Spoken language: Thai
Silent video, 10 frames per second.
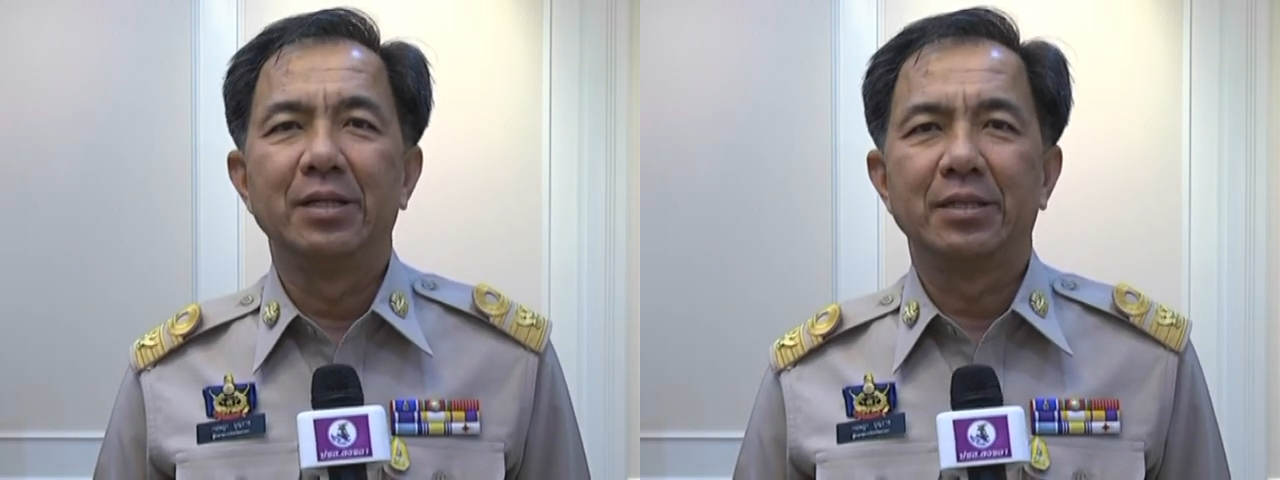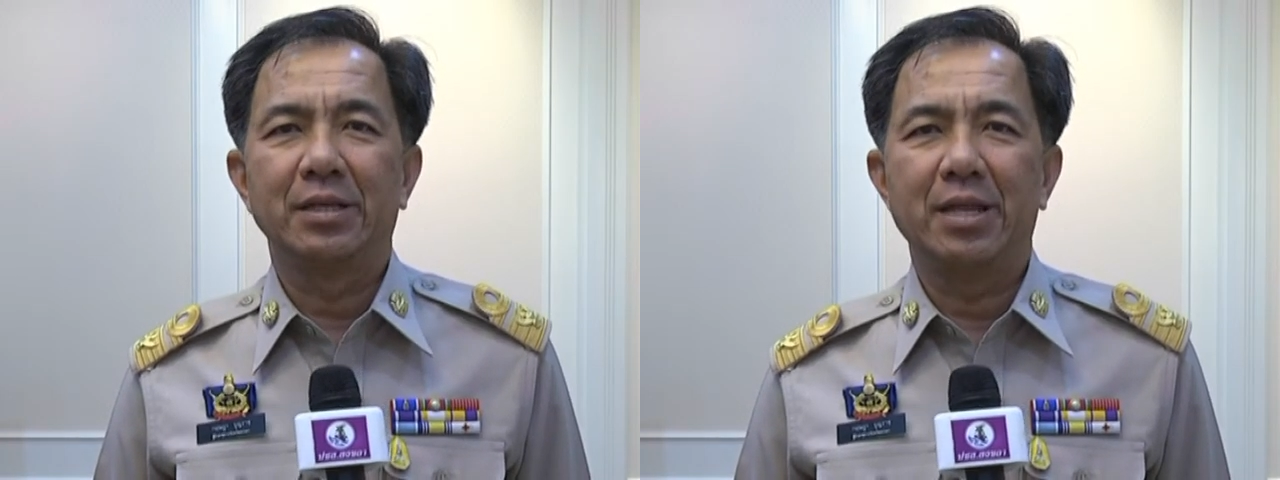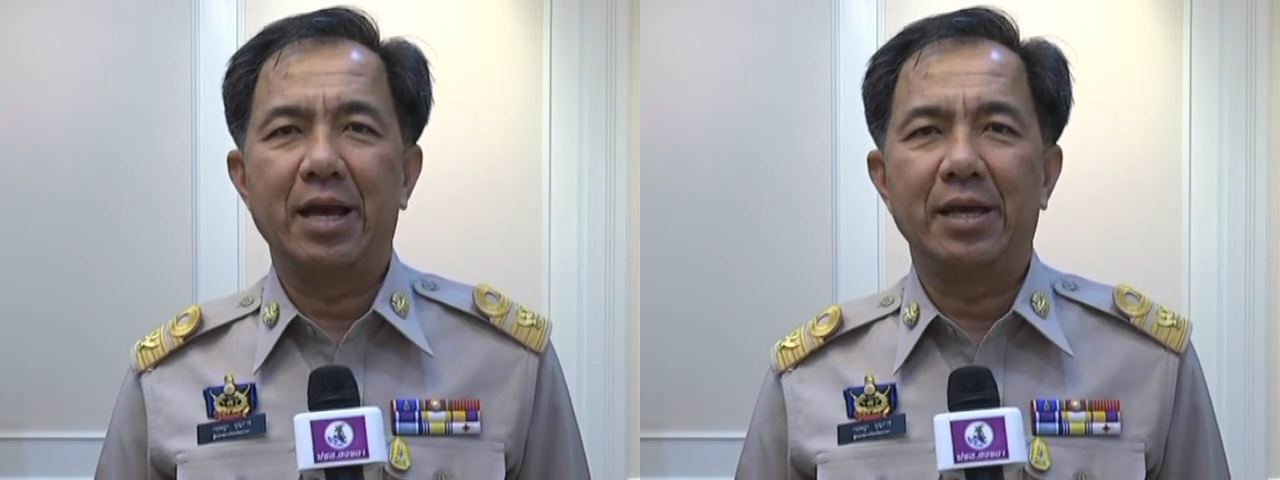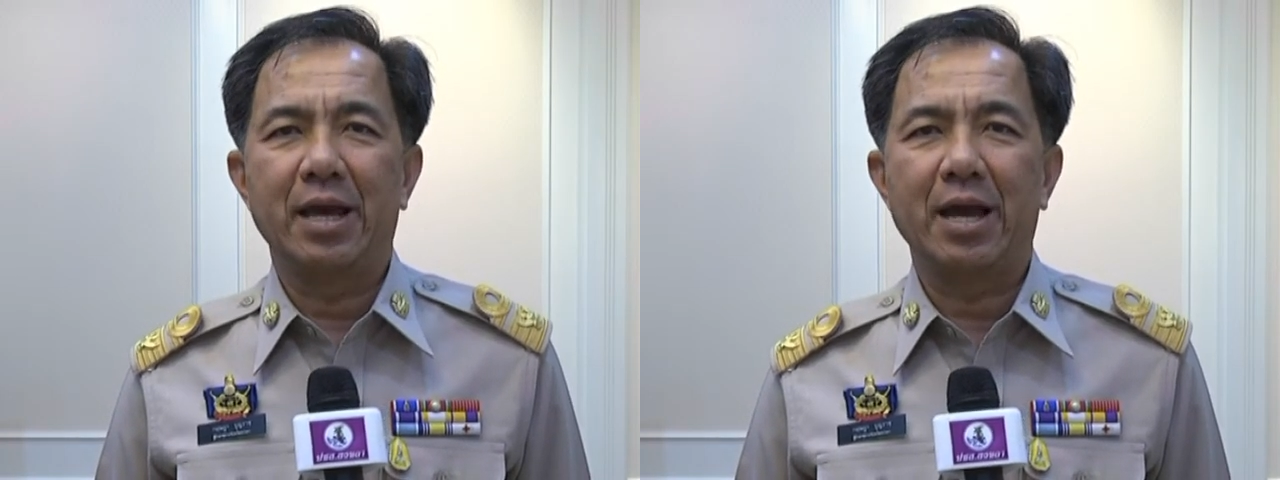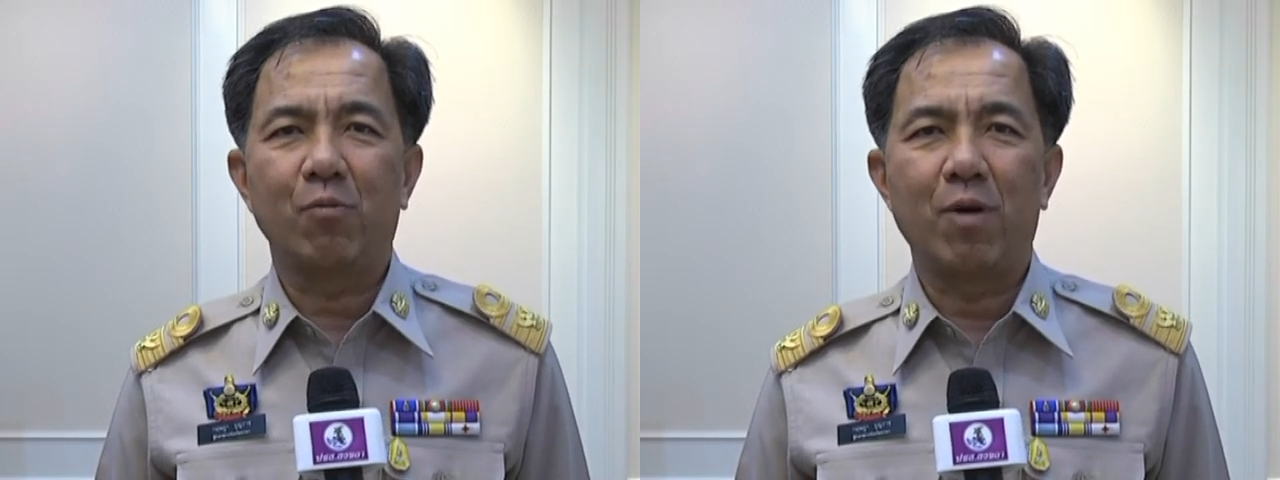ที่ได้
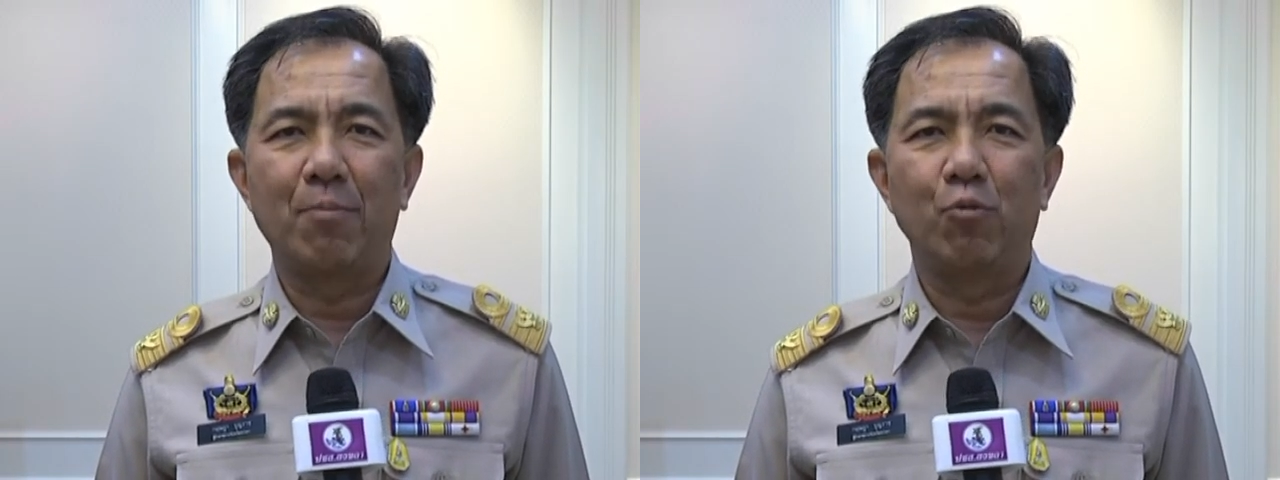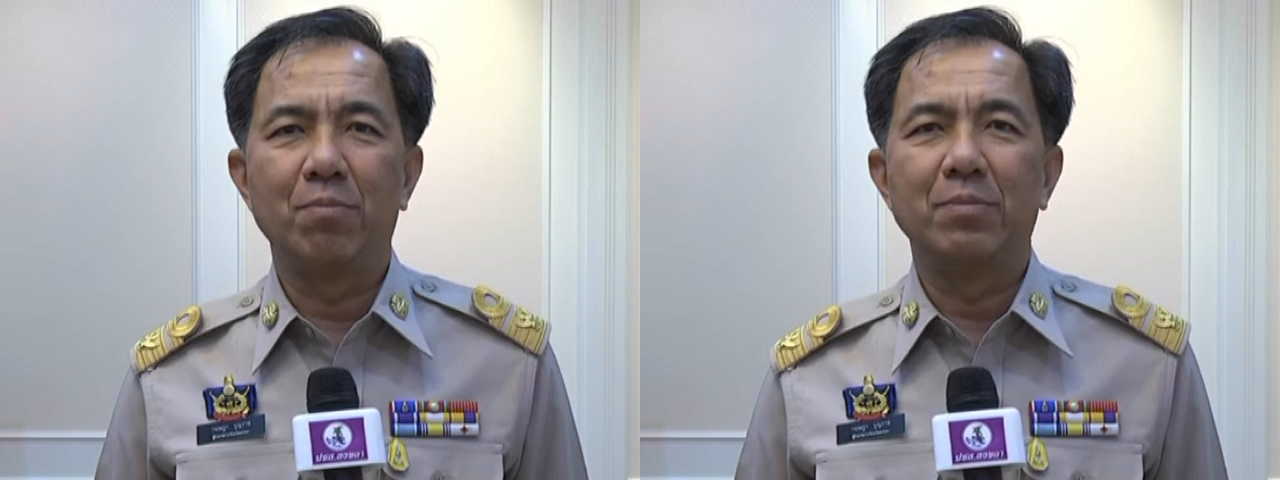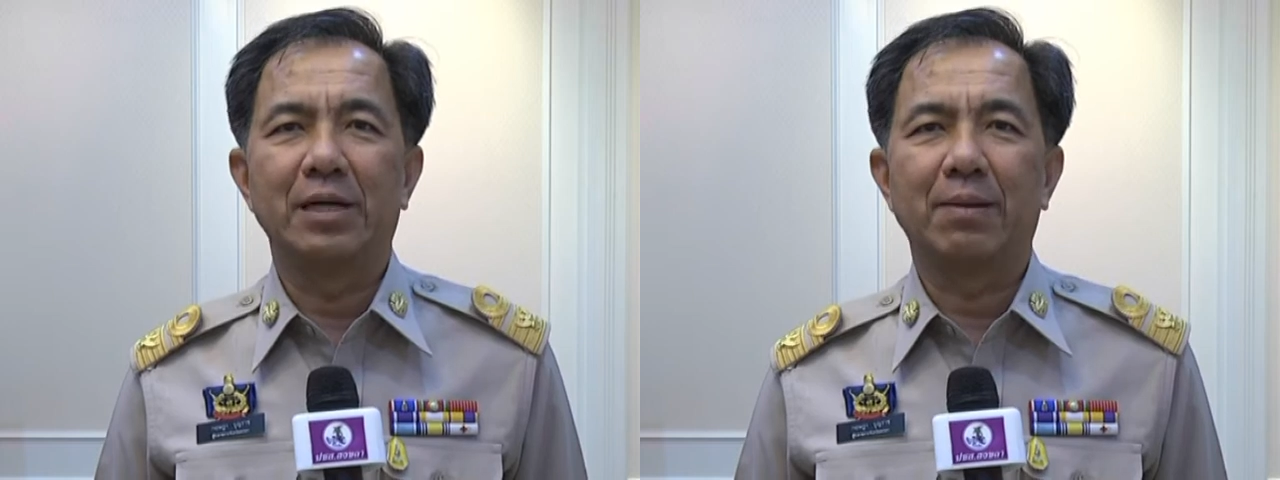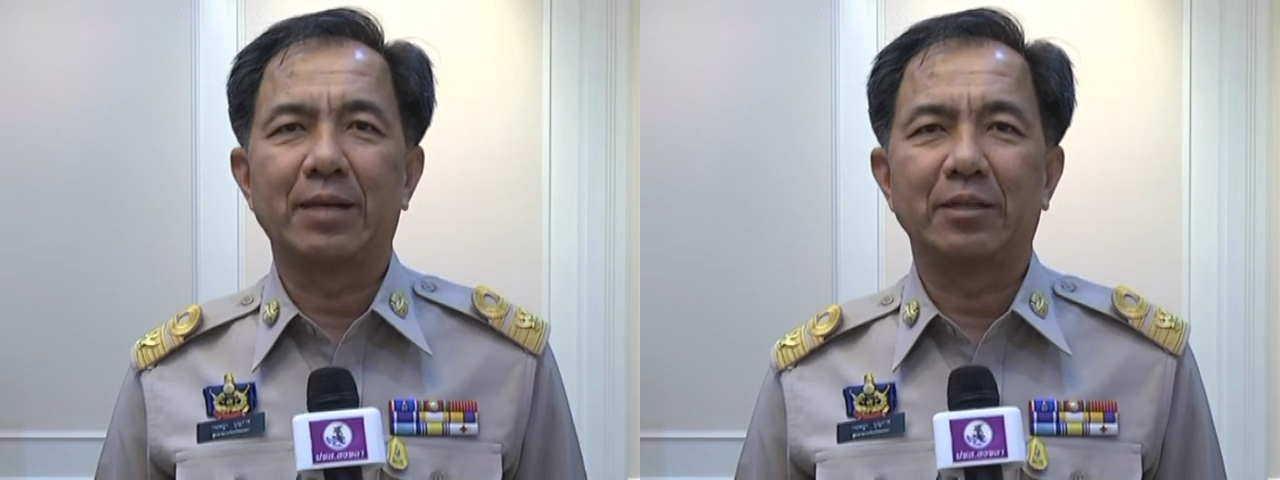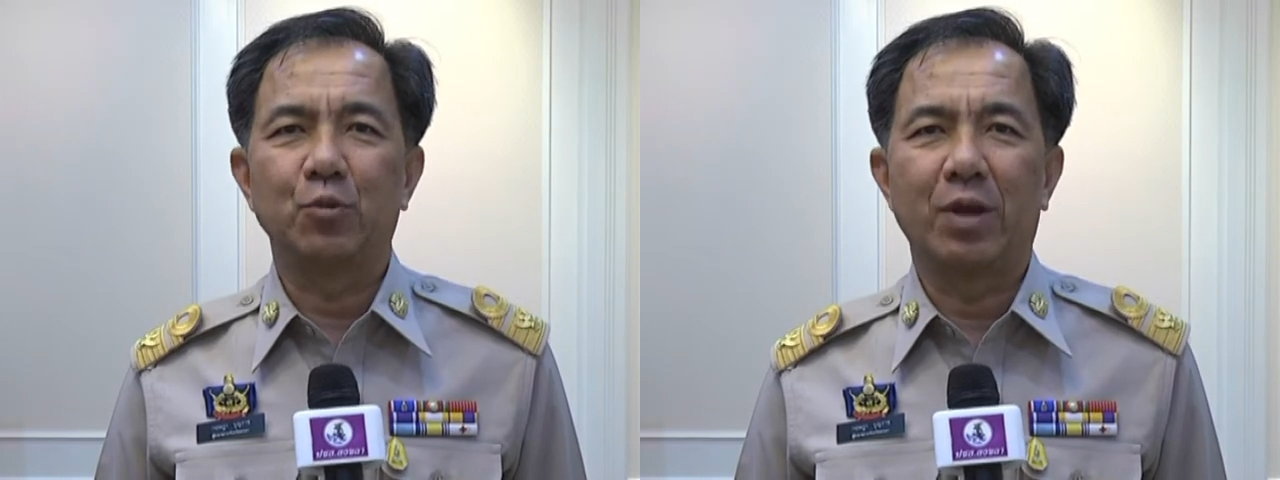ให้ความร่วมมือกับ
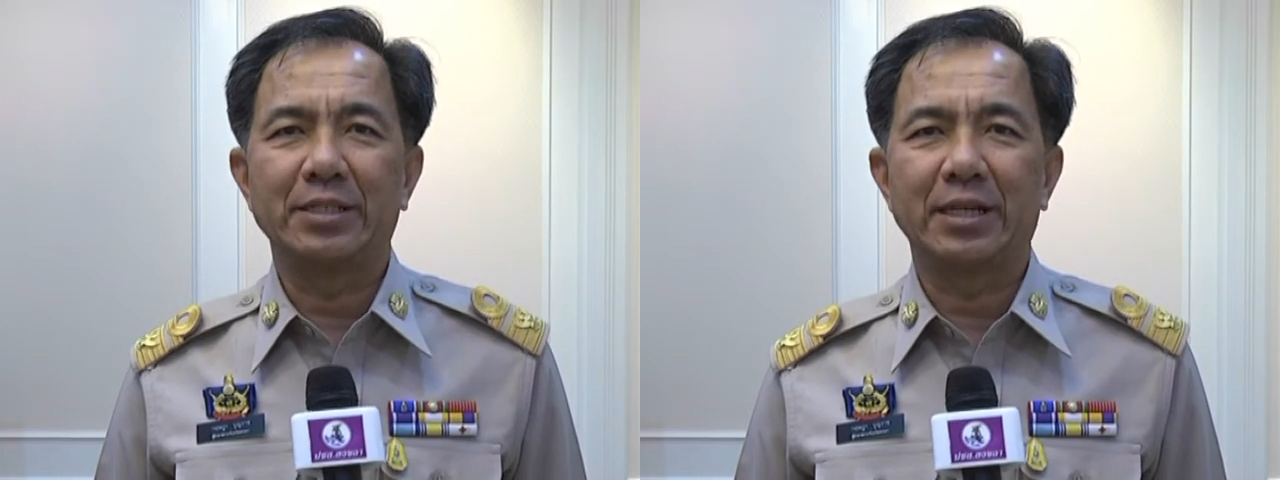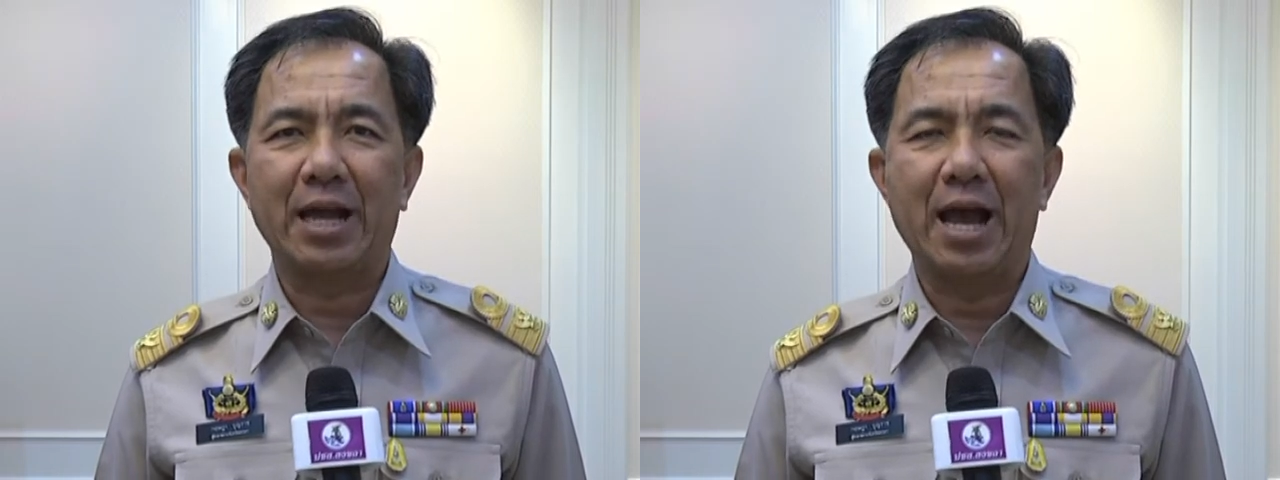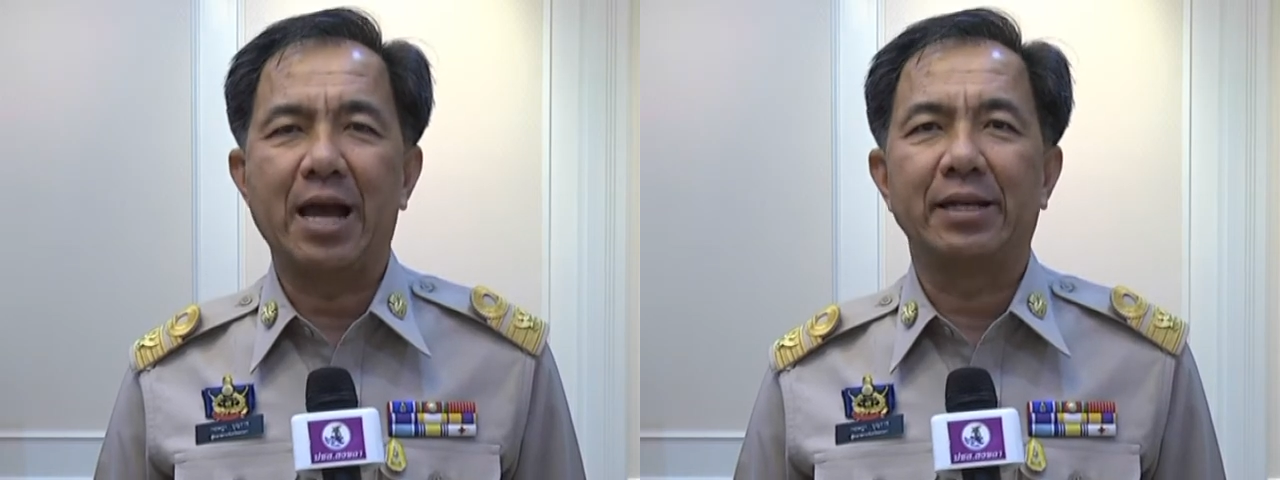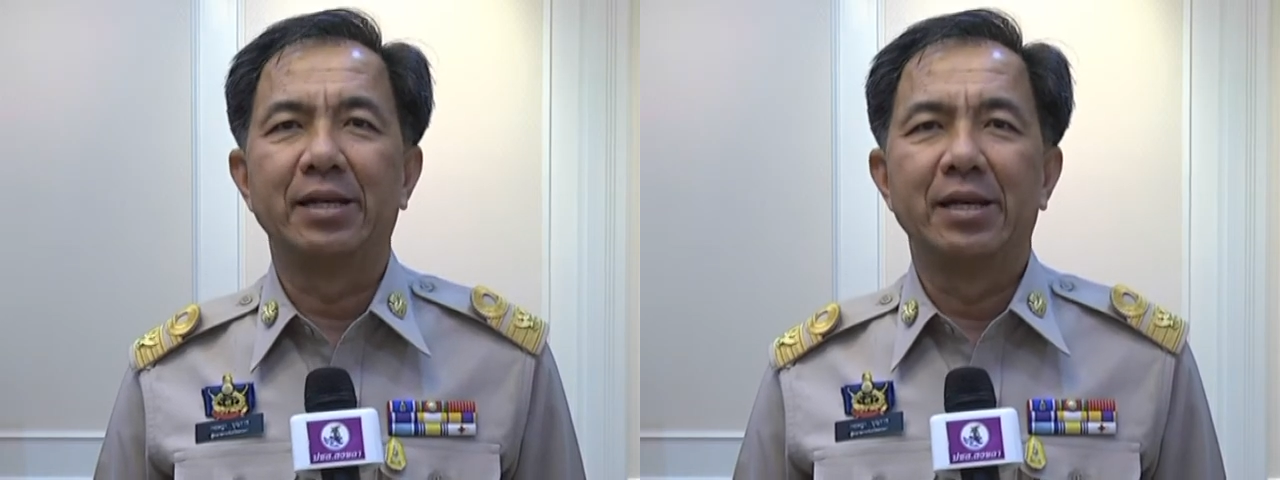ทางส่วนราชการ